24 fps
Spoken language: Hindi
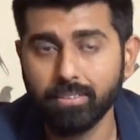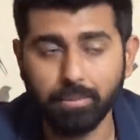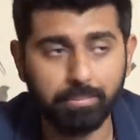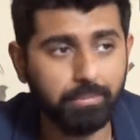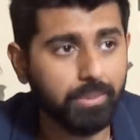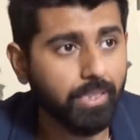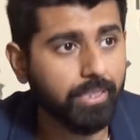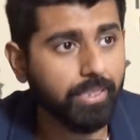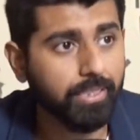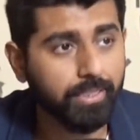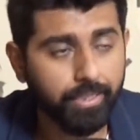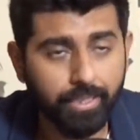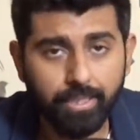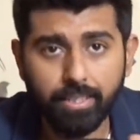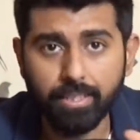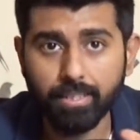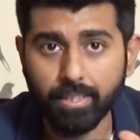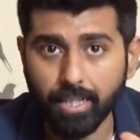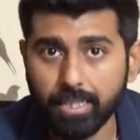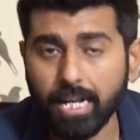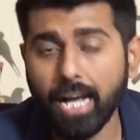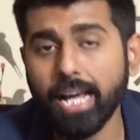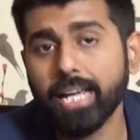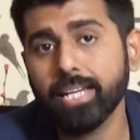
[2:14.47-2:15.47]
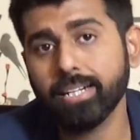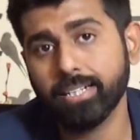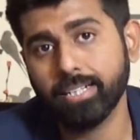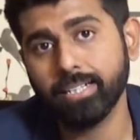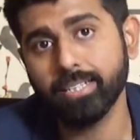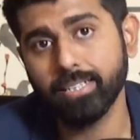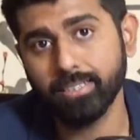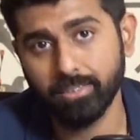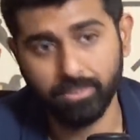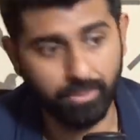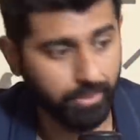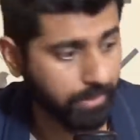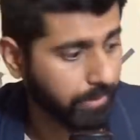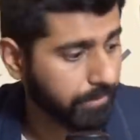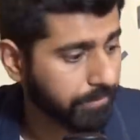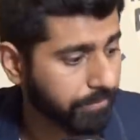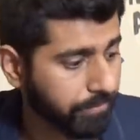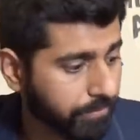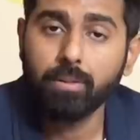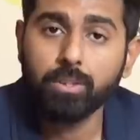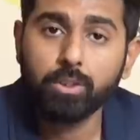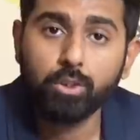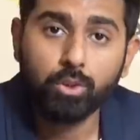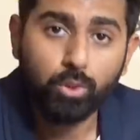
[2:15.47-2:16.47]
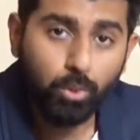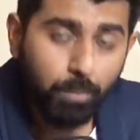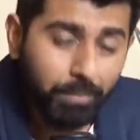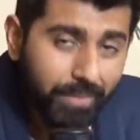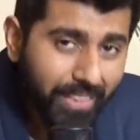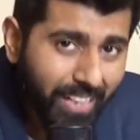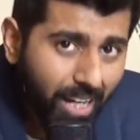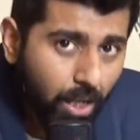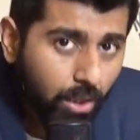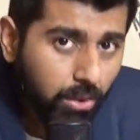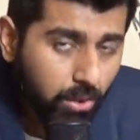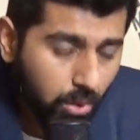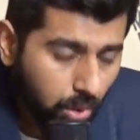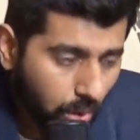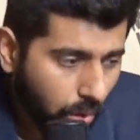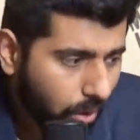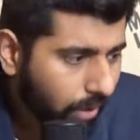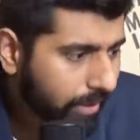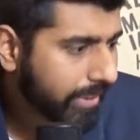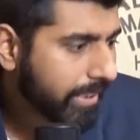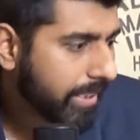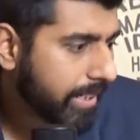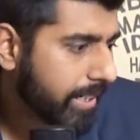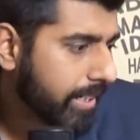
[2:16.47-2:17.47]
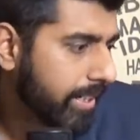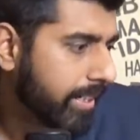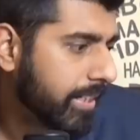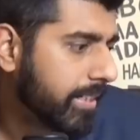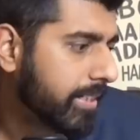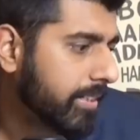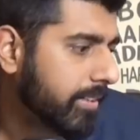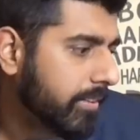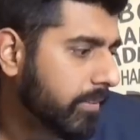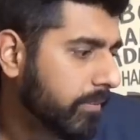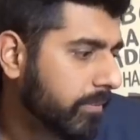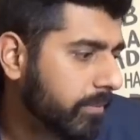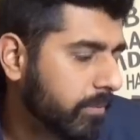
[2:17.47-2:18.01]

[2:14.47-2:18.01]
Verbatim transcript: तब तक इनके लगाए रखे इसने तो मेरा थॉट ये है